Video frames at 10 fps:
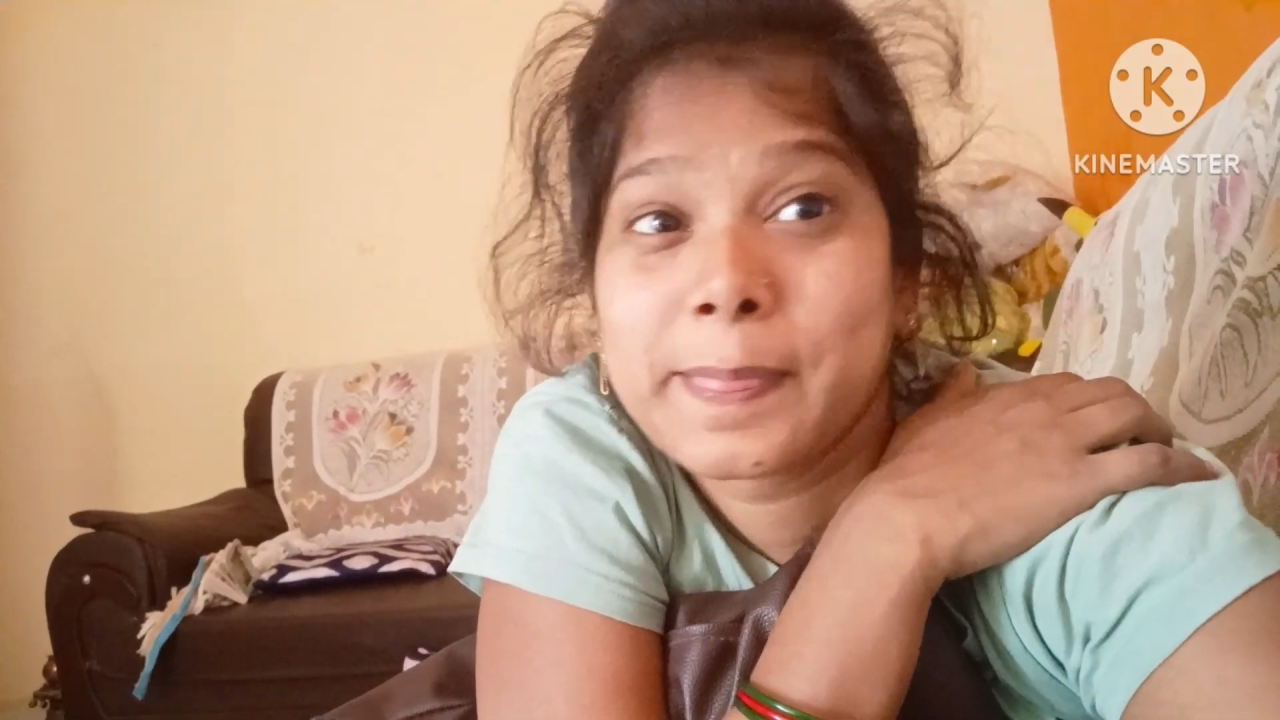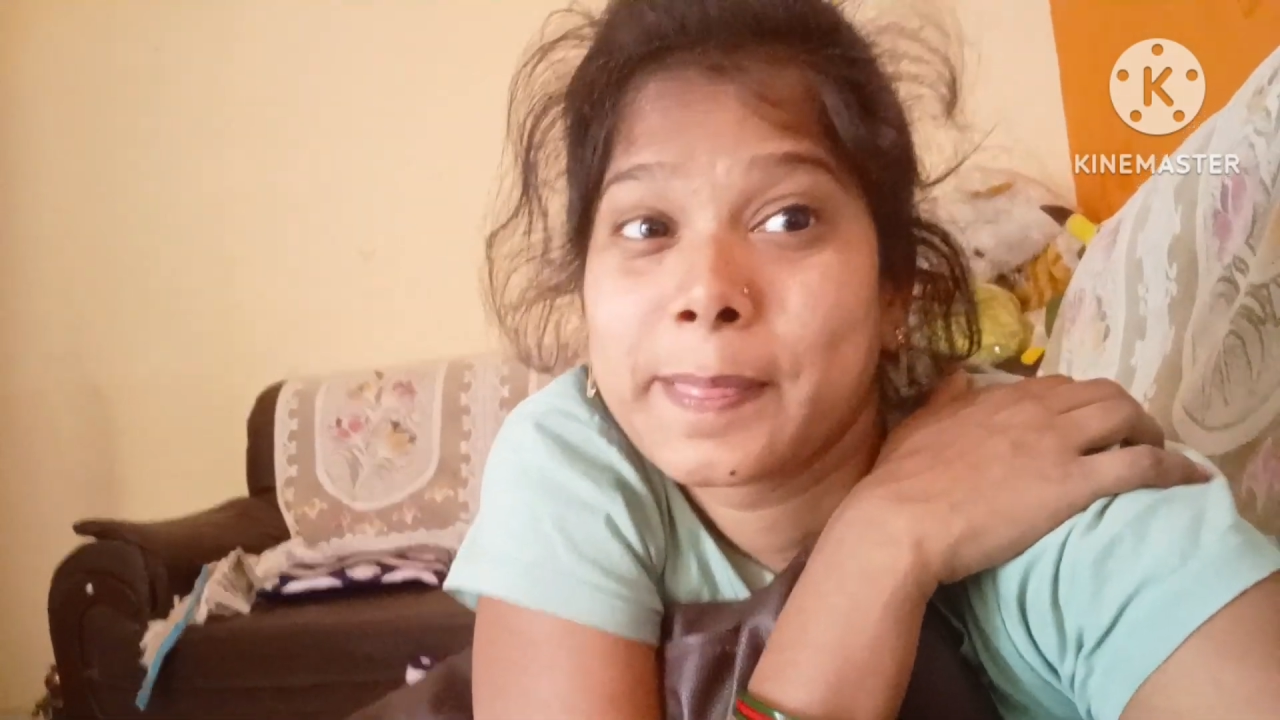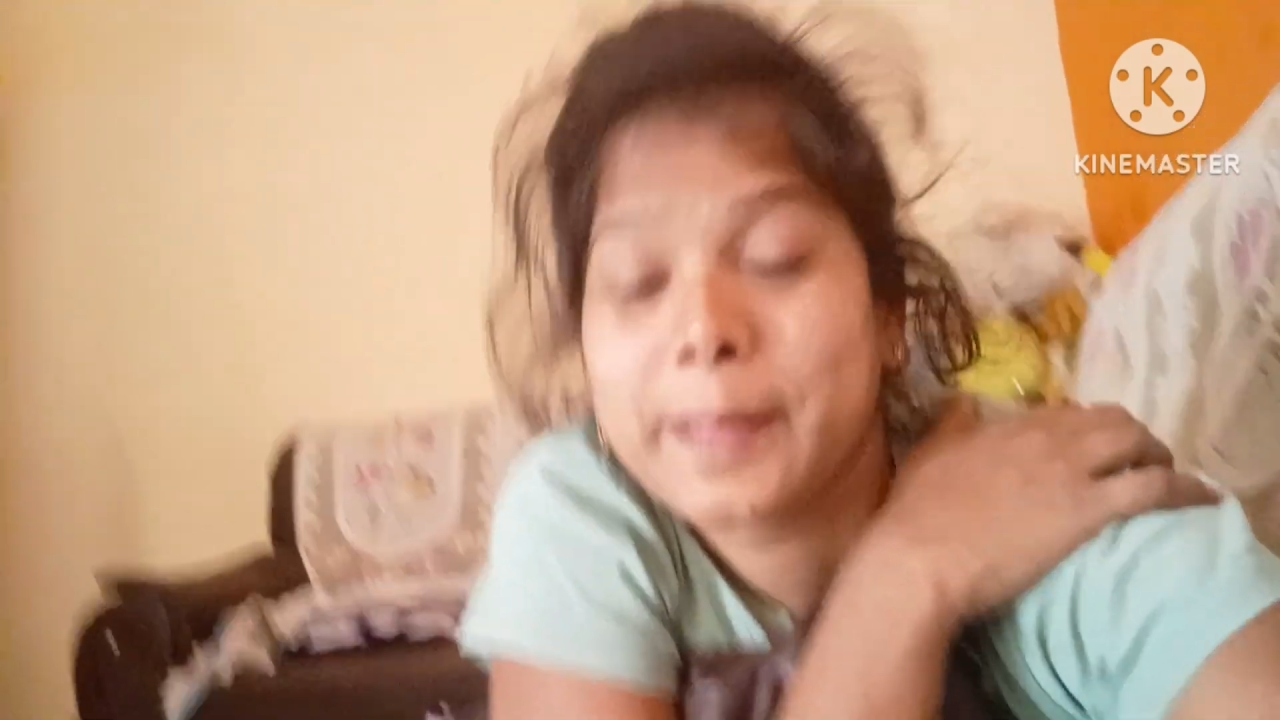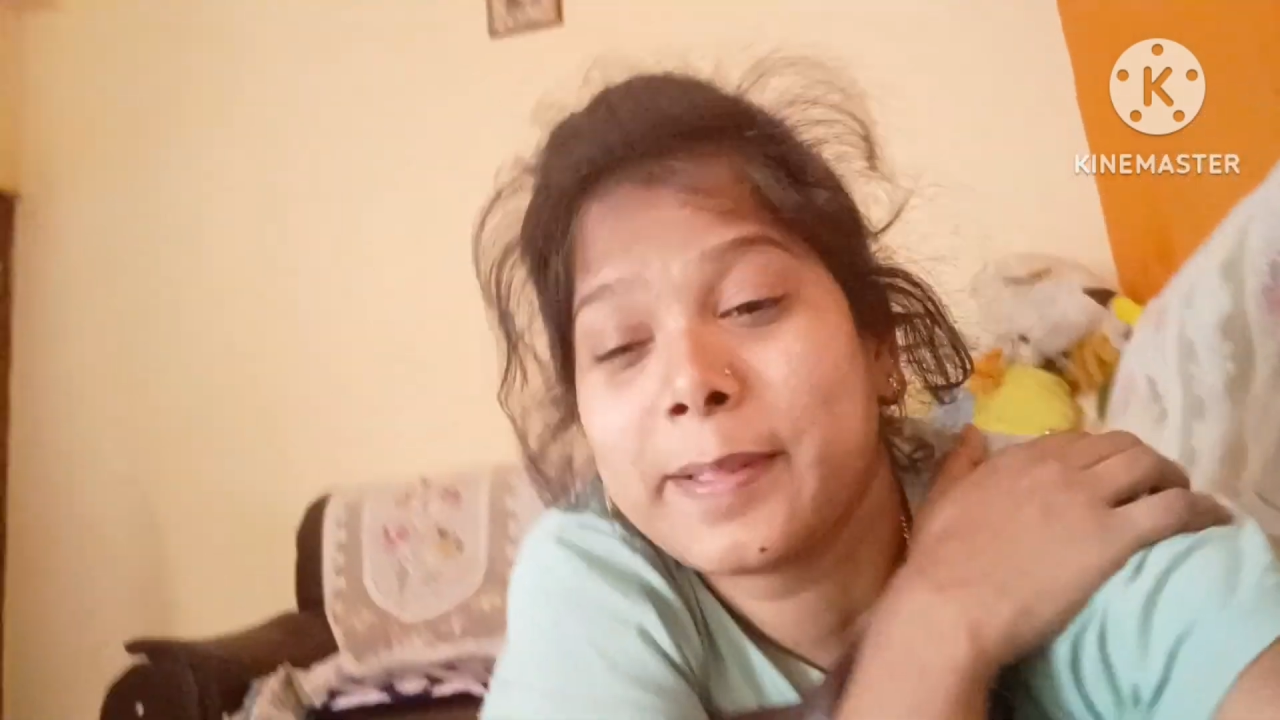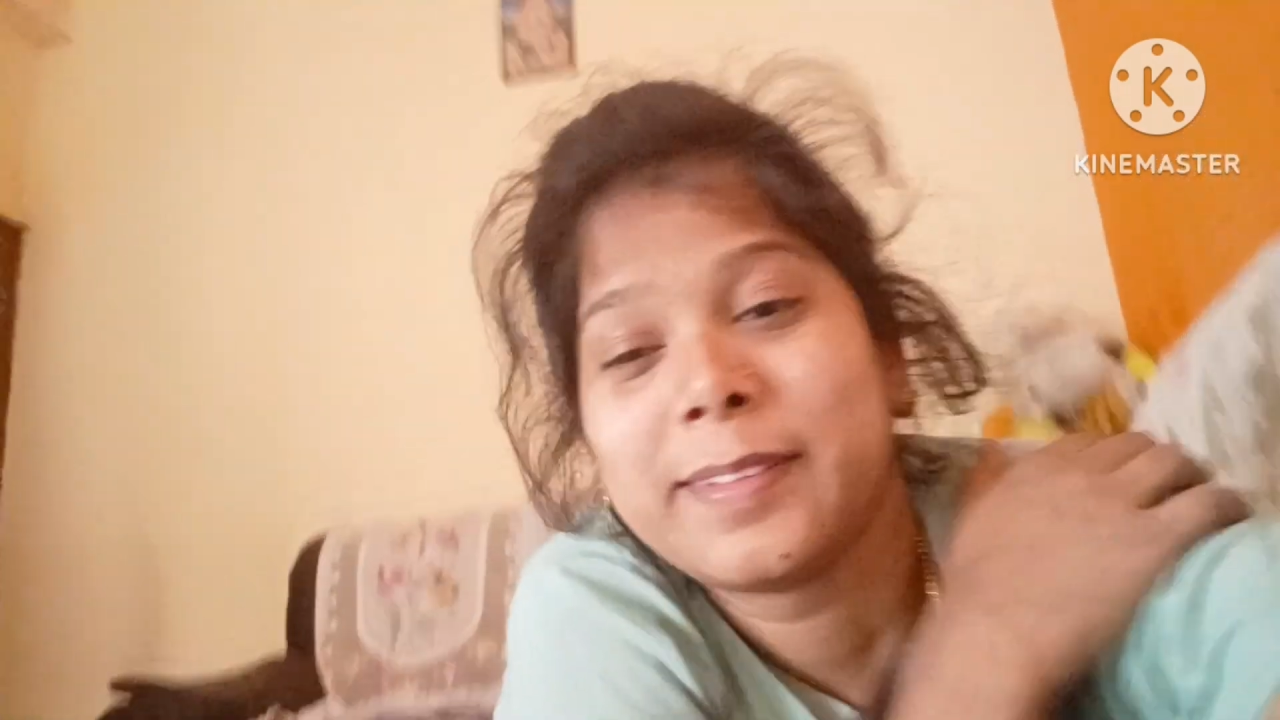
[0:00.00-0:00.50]

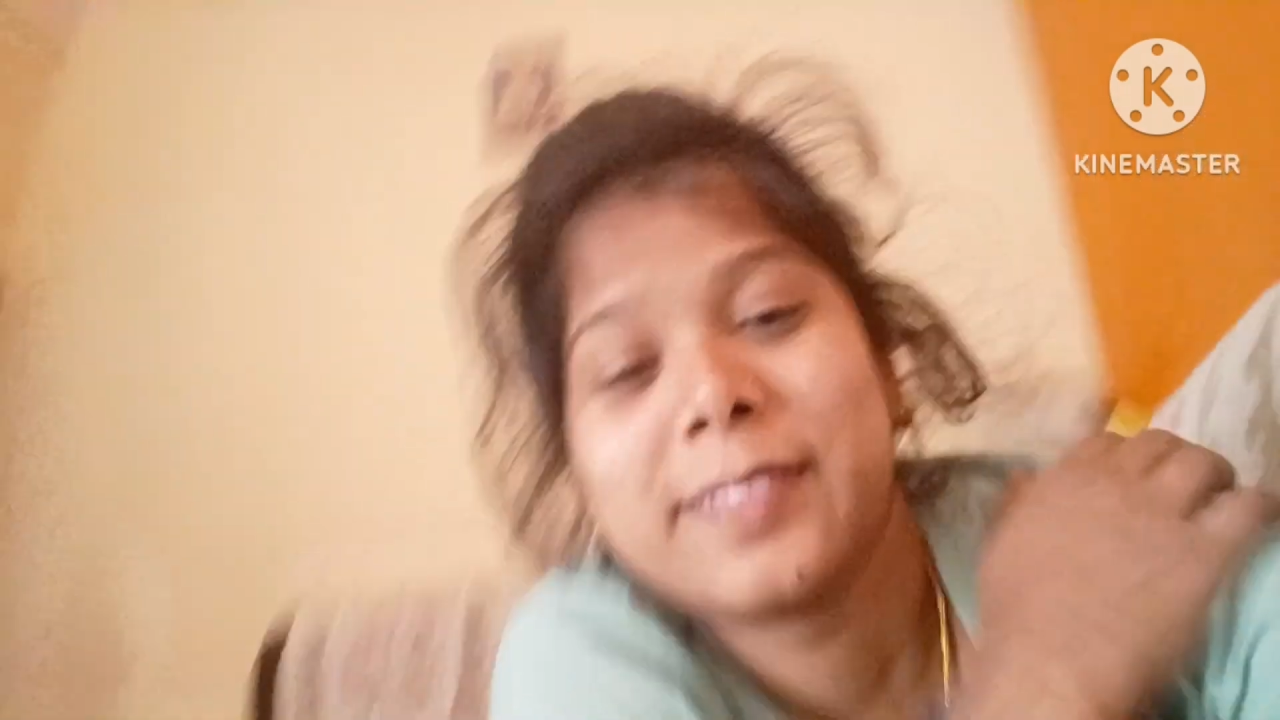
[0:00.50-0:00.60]
ఆమె